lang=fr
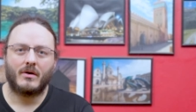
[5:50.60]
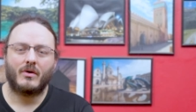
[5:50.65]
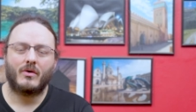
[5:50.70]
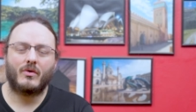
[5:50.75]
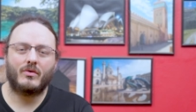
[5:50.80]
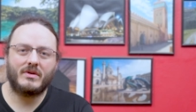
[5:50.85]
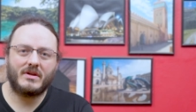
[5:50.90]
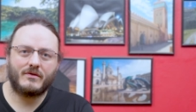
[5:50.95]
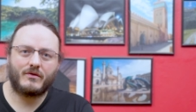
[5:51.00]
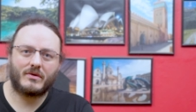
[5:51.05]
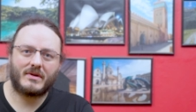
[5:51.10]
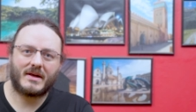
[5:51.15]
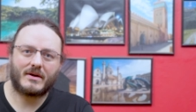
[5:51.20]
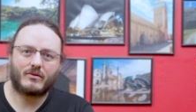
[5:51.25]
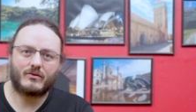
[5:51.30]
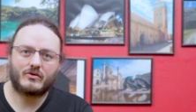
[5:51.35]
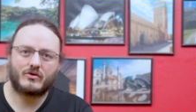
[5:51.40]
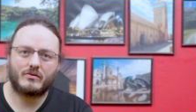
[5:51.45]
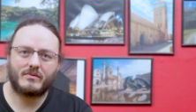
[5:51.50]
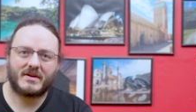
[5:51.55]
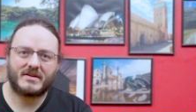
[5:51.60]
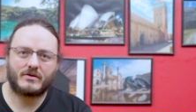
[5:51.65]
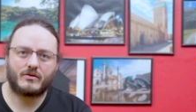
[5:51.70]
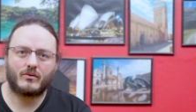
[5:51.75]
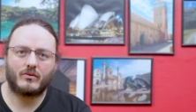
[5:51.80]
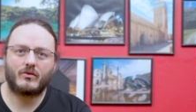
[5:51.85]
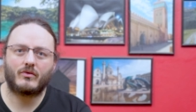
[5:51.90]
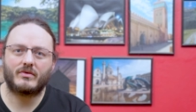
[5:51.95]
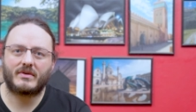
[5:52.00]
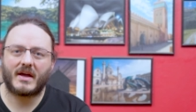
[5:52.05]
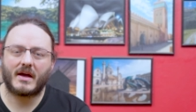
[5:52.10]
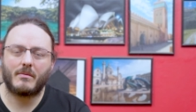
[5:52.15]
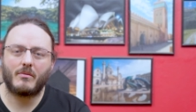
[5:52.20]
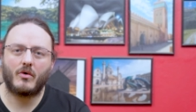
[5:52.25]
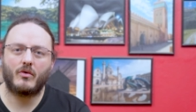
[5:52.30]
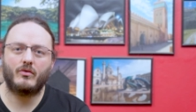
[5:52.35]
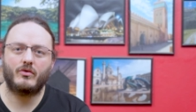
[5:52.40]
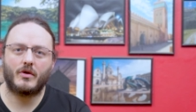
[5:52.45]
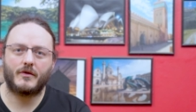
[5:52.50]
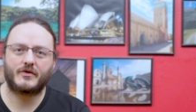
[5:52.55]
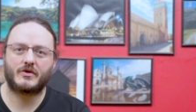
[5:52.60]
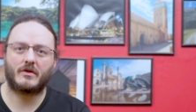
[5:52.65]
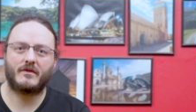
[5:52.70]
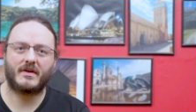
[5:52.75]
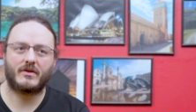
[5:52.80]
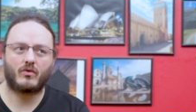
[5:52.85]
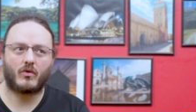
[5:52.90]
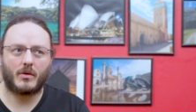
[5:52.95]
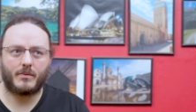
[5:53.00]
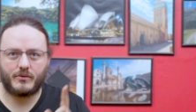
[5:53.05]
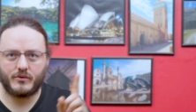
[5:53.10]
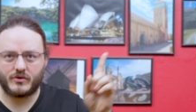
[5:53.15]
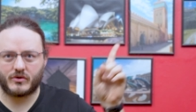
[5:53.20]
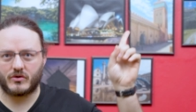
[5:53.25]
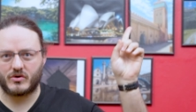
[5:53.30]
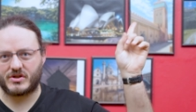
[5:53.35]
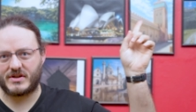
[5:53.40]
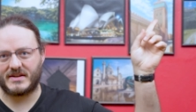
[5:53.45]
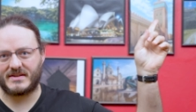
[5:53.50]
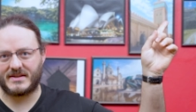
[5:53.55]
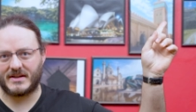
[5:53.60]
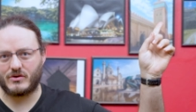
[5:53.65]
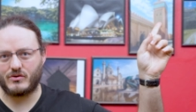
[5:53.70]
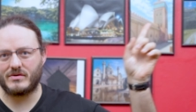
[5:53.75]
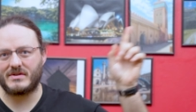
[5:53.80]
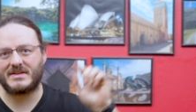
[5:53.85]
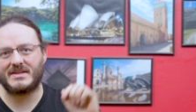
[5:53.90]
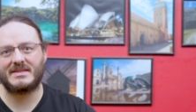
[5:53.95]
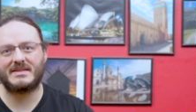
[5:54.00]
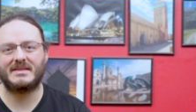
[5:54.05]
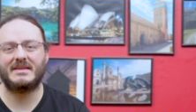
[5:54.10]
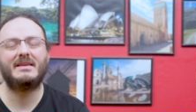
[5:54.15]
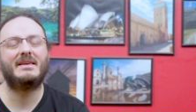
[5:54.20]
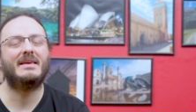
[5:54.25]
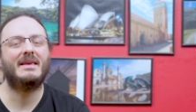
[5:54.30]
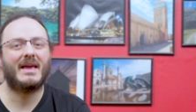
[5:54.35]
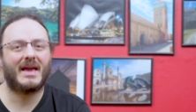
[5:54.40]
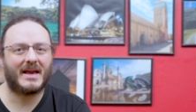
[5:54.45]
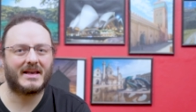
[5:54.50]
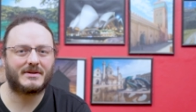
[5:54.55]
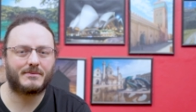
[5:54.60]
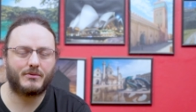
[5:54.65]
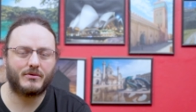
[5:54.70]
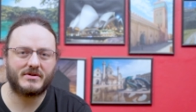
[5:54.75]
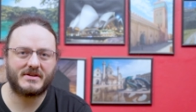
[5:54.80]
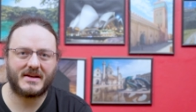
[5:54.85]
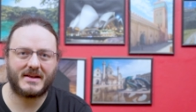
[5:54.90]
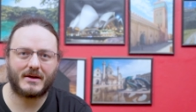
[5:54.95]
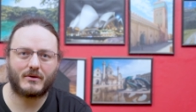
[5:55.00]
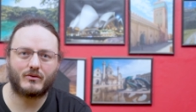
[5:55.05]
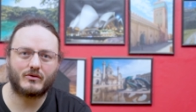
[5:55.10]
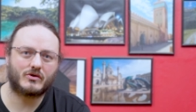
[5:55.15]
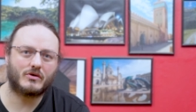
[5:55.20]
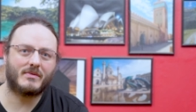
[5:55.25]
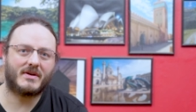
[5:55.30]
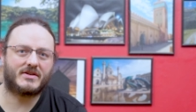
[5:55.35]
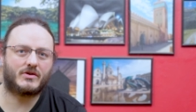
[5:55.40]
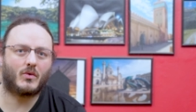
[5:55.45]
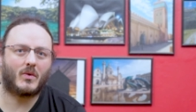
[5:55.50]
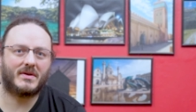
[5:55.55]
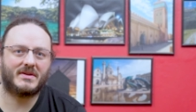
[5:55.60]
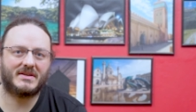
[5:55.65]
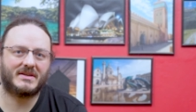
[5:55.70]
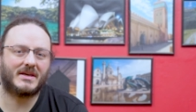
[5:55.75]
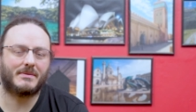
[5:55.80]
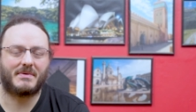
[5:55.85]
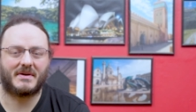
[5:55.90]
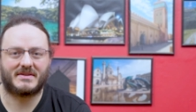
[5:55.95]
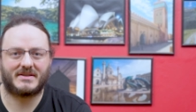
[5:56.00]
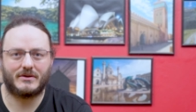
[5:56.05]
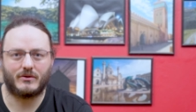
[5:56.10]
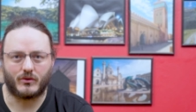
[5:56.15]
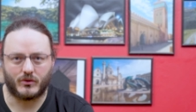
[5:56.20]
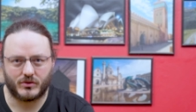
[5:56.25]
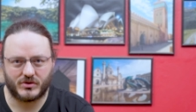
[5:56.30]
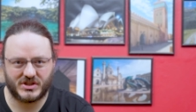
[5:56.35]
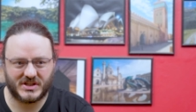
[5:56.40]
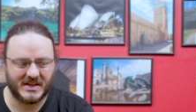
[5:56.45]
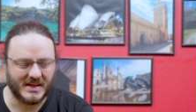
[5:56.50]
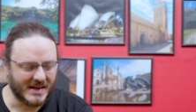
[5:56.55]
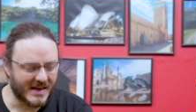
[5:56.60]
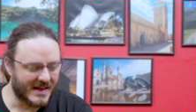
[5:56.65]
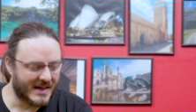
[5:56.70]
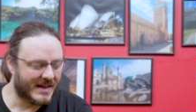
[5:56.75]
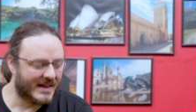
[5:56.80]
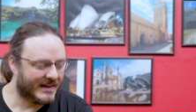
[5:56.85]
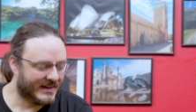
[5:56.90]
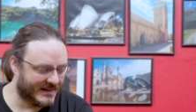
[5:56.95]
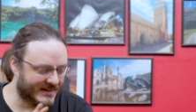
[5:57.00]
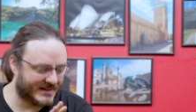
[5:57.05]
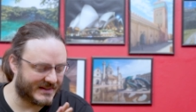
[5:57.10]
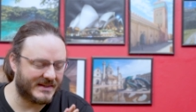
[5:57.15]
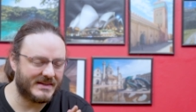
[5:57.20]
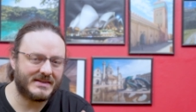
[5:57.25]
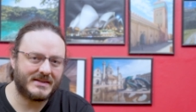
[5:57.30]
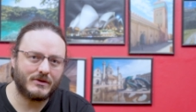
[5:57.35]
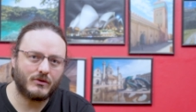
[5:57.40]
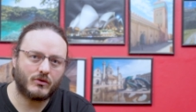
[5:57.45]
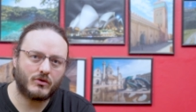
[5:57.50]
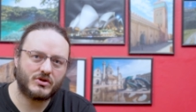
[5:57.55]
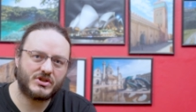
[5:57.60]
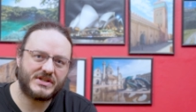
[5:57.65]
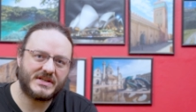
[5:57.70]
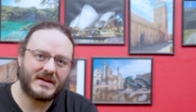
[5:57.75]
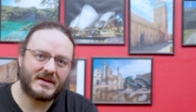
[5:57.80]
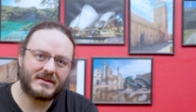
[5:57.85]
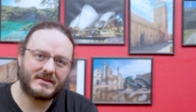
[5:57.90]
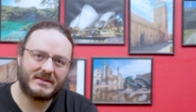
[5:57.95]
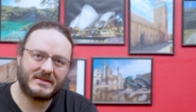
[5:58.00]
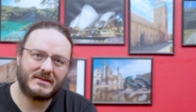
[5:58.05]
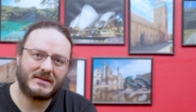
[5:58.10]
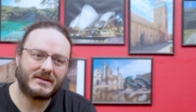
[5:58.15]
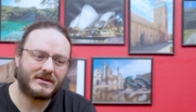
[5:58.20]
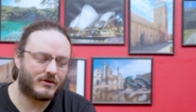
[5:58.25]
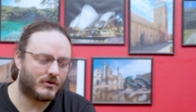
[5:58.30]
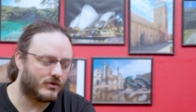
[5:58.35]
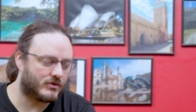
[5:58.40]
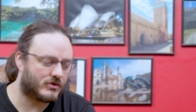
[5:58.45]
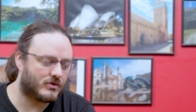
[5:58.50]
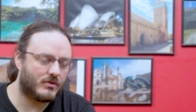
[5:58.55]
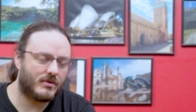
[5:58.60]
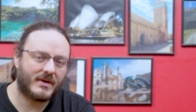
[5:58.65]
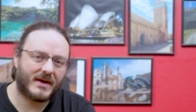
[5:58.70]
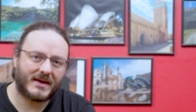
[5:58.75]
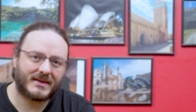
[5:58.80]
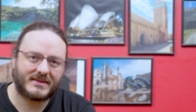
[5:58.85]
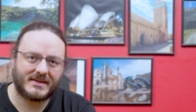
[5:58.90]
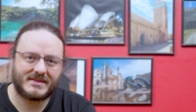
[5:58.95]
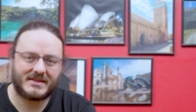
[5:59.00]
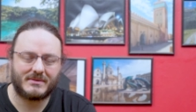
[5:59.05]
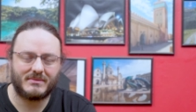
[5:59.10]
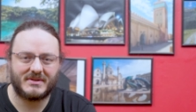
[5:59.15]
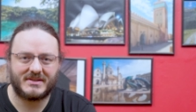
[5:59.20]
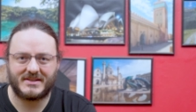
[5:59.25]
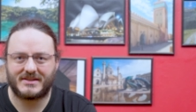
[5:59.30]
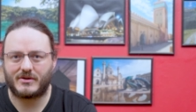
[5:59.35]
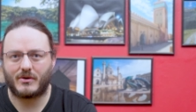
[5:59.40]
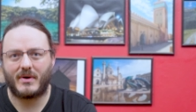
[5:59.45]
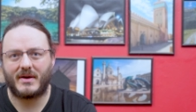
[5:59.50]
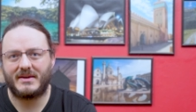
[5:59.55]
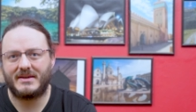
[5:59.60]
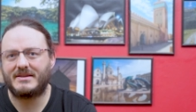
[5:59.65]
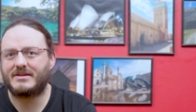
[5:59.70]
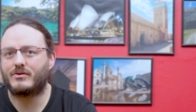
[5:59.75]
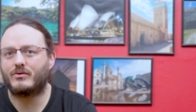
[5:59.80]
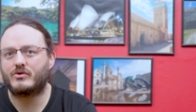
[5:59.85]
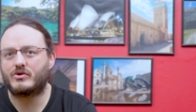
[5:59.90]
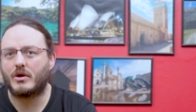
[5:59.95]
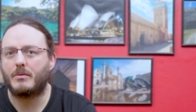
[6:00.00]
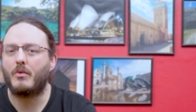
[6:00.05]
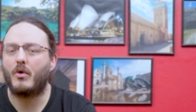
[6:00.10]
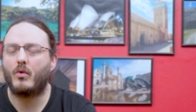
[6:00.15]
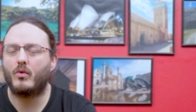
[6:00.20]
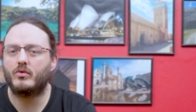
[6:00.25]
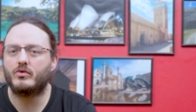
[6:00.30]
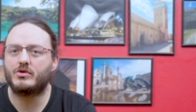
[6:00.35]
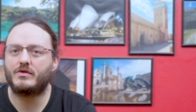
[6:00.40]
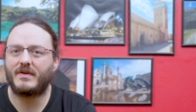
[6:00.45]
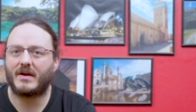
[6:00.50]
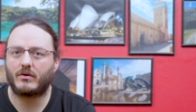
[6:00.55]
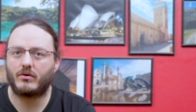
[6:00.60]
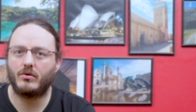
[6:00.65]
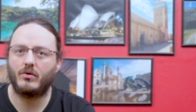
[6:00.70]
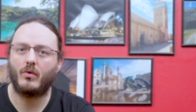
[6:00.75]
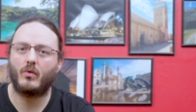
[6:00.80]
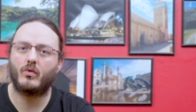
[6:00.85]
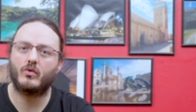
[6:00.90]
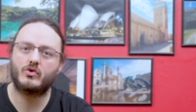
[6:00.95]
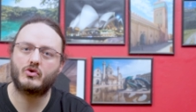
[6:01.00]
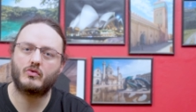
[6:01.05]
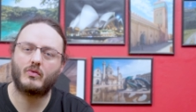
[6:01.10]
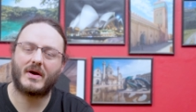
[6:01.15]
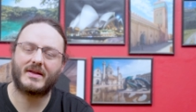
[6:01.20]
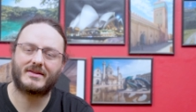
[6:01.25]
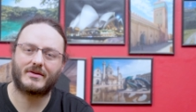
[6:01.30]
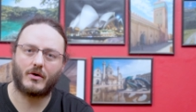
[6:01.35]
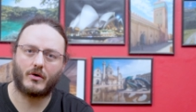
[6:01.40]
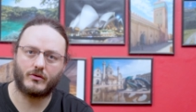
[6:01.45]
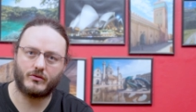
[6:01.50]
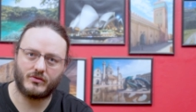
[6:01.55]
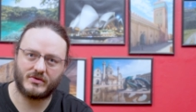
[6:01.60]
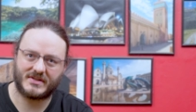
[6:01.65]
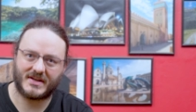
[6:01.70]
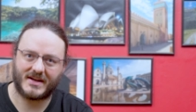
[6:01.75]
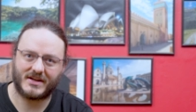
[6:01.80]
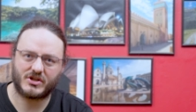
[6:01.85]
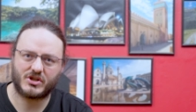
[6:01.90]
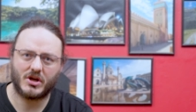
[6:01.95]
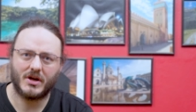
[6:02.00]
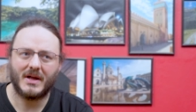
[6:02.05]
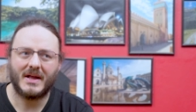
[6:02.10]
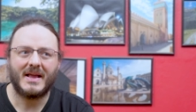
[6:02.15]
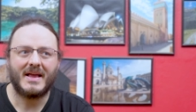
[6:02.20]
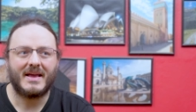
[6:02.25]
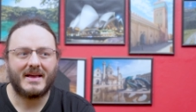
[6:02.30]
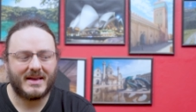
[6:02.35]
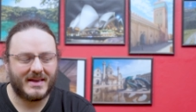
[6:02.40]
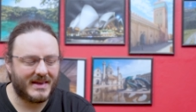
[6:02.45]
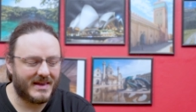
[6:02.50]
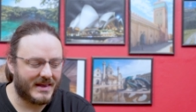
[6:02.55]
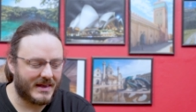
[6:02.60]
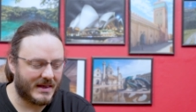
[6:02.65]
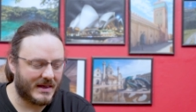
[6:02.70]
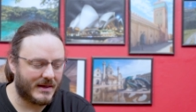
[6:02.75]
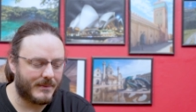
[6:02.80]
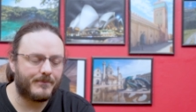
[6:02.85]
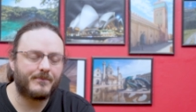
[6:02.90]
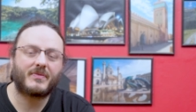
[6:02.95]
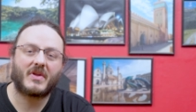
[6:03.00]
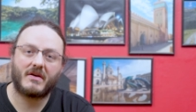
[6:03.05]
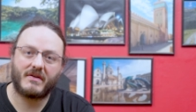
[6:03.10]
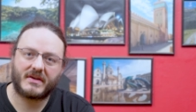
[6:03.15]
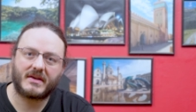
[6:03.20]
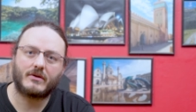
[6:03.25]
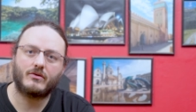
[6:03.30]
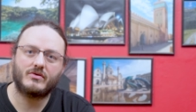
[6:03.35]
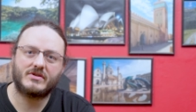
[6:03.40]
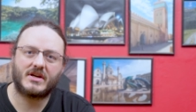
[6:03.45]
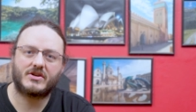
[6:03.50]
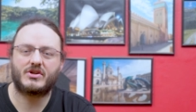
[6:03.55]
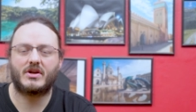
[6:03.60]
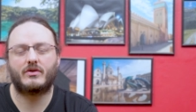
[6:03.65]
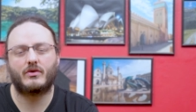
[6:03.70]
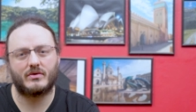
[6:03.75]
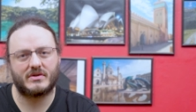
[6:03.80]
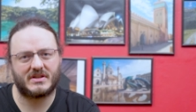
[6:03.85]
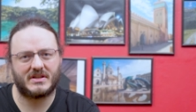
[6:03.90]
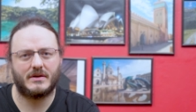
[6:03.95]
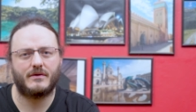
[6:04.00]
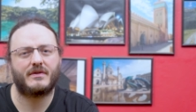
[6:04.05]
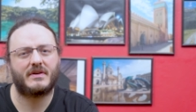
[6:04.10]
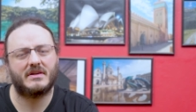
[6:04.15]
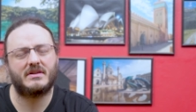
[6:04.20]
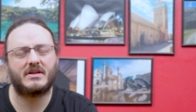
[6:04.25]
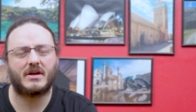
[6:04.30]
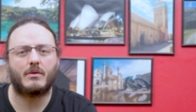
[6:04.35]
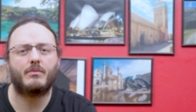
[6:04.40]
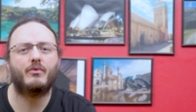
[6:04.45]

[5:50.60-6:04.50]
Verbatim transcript: Au niveau de la consommation, contrairement au 923 Plus que je testais juste ici qui explosait la consommation indiquée par Synology, ici Synology indique que ce rt 6600 ax consomme 11,11 watts en usage et avec un usage intensif qui tire